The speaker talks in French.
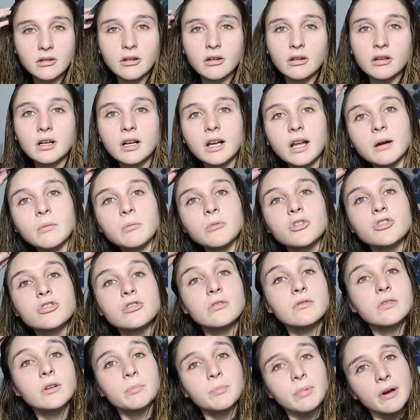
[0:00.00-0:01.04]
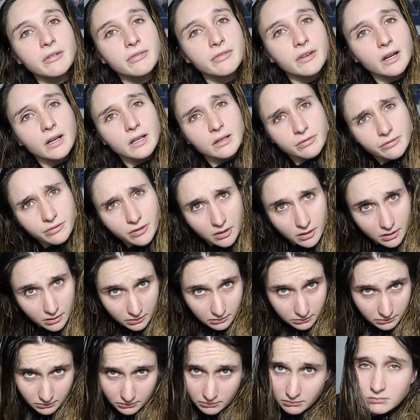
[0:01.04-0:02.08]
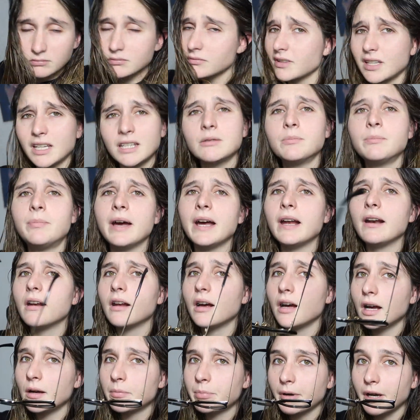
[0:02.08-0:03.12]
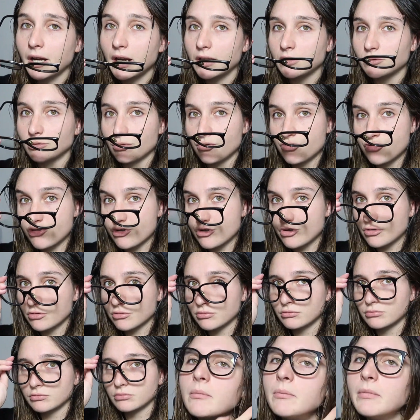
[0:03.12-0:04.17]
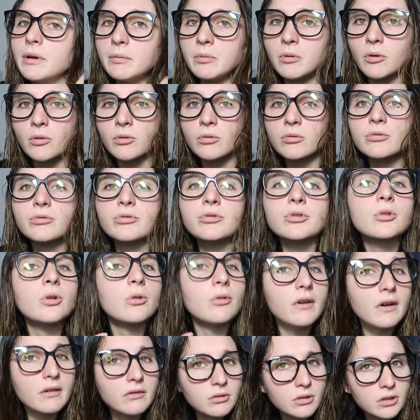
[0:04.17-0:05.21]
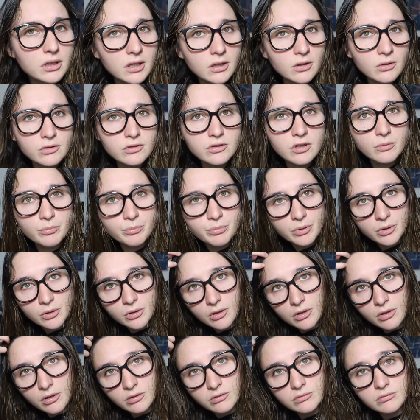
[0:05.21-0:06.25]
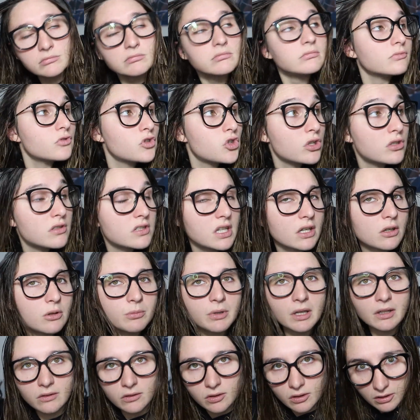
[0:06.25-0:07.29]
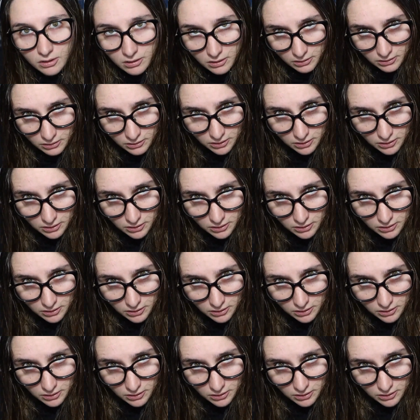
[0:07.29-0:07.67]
euh, clairement, je ne vais pas faire l'effort d'être belle après la douche. Mais bon, vu qu'on va bloquer ensemble pendant je ne sais combien de temps,